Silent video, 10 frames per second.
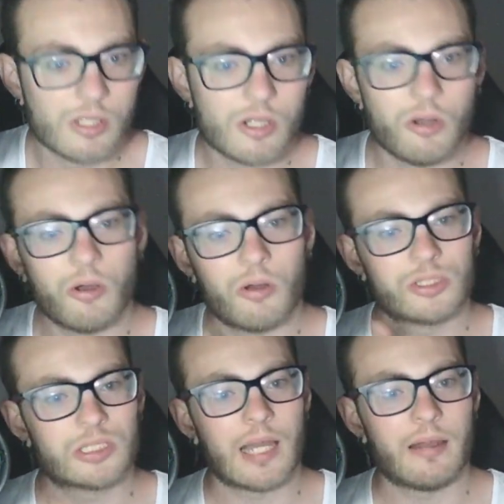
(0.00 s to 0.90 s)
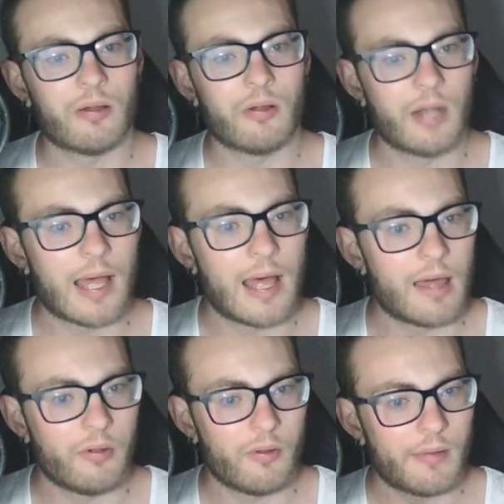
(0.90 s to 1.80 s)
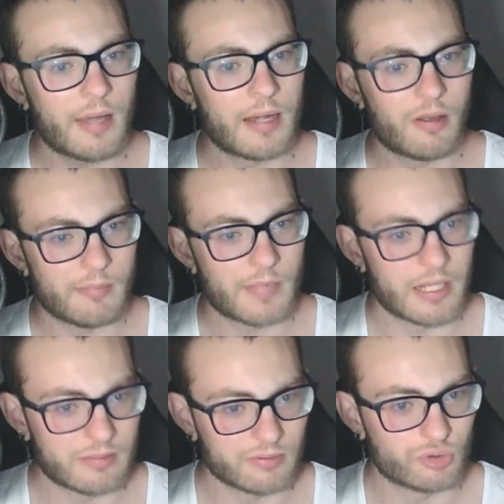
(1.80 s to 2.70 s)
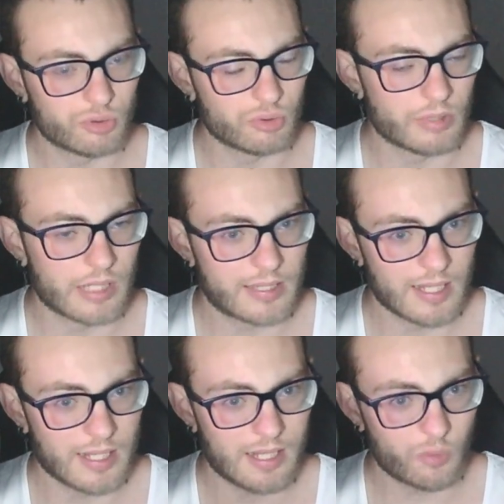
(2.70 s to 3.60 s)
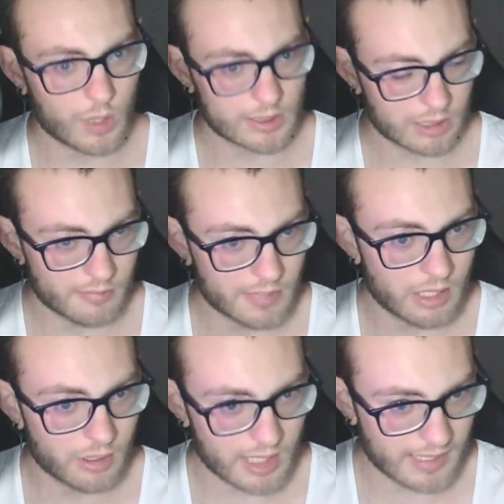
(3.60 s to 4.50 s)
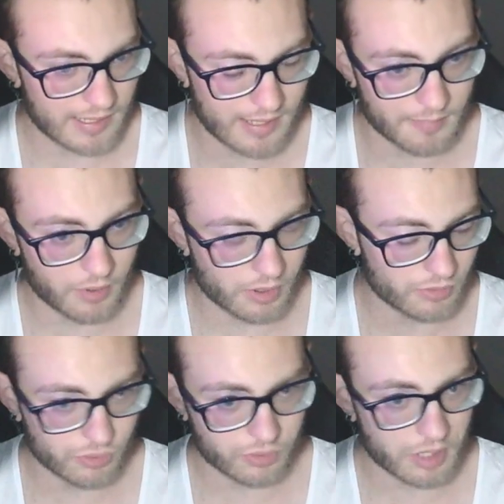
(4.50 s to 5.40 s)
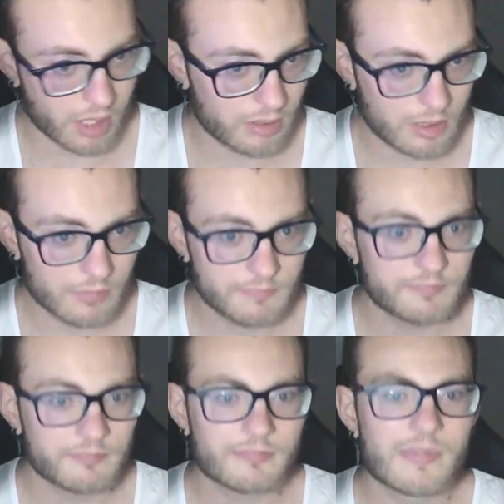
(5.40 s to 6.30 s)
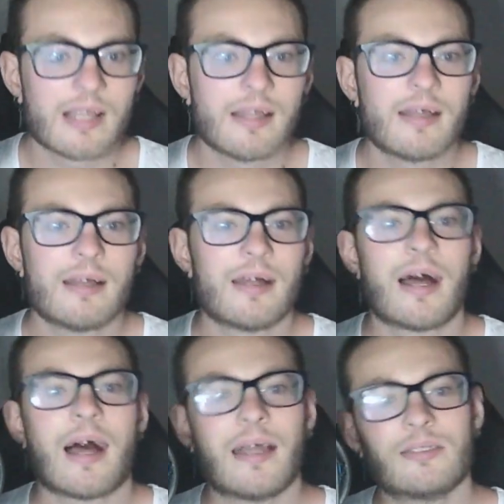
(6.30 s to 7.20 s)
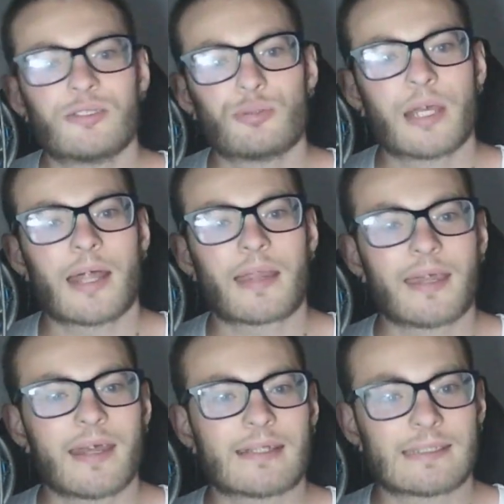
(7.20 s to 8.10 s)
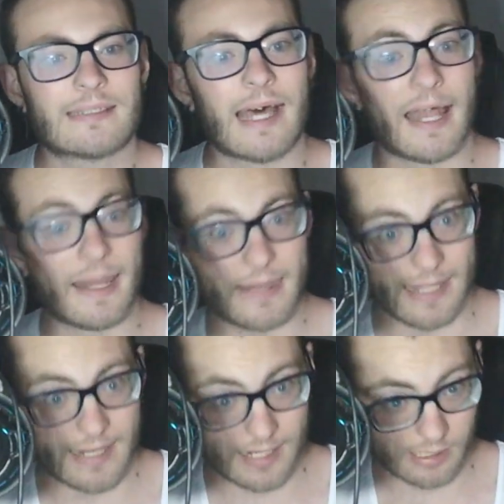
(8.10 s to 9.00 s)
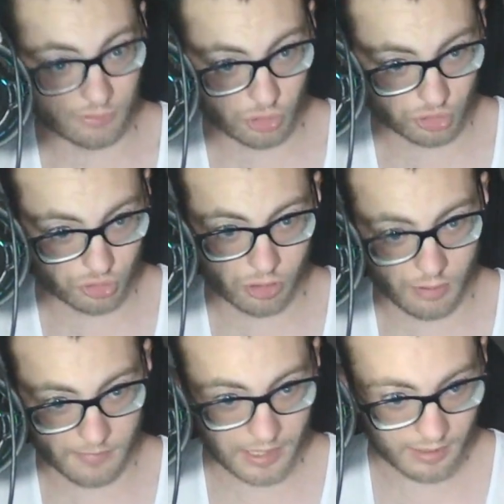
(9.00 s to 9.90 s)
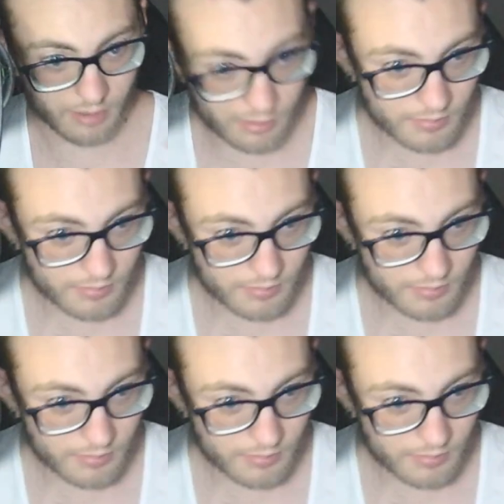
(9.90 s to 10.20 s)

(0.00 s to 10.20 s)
luego salió la nueva norma de YouTube de hacer las 4.000 horas de reproducción Ahí tuve que hacer hasta directos dormido.